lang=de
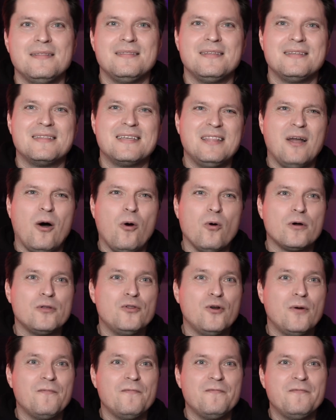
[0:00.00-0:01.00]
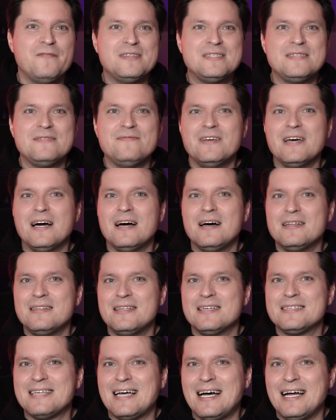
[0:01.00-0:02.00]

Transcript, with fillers: Denn genau genommen wissen wir das